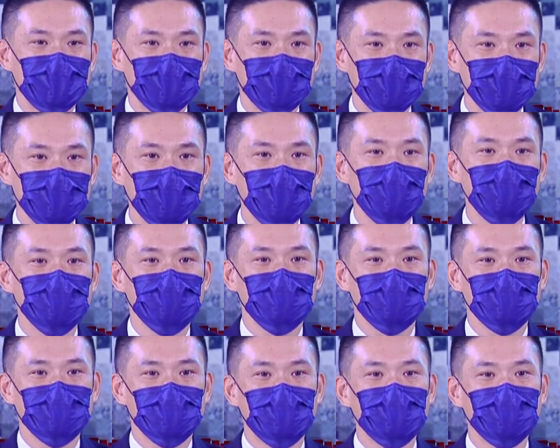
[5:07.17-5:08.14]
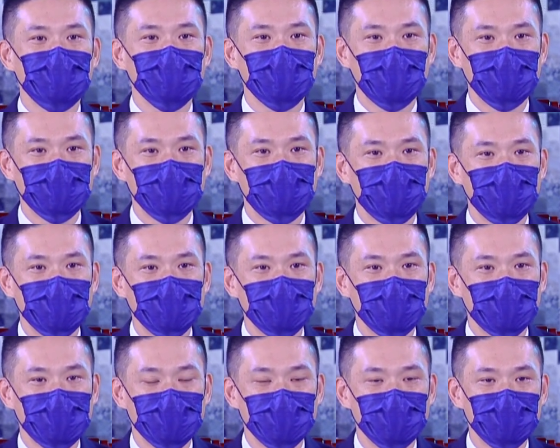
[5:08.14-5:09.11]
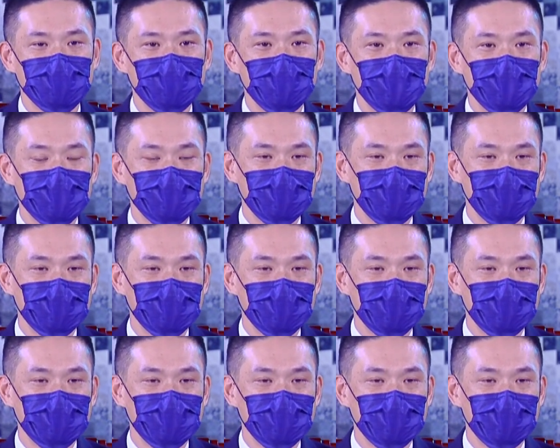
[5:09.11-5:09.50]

但是后学想要跟大家分享的是，